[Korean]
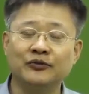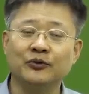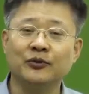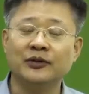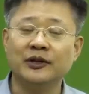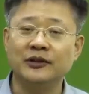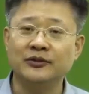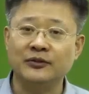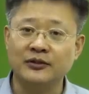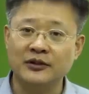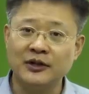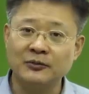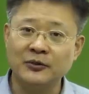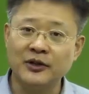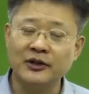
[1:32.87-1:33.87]
중요사항
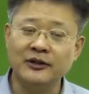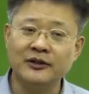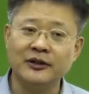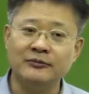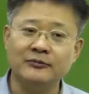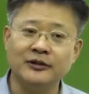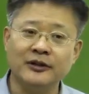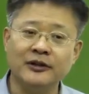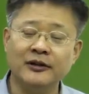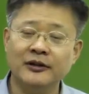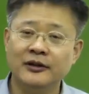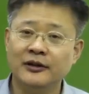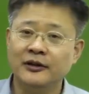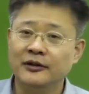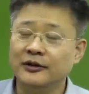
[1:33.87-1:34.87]
정리를 한번 했기 때문에
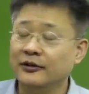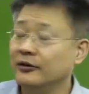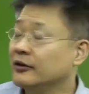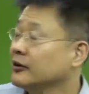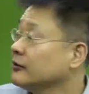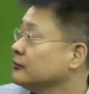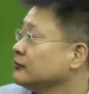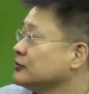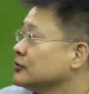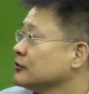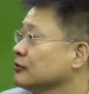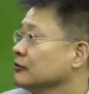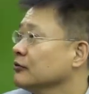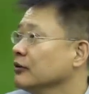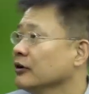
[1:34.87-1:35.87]
이렇게 이름을
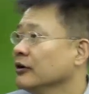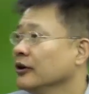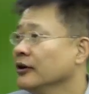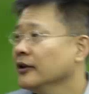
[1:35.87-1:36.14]
붙인 거고요.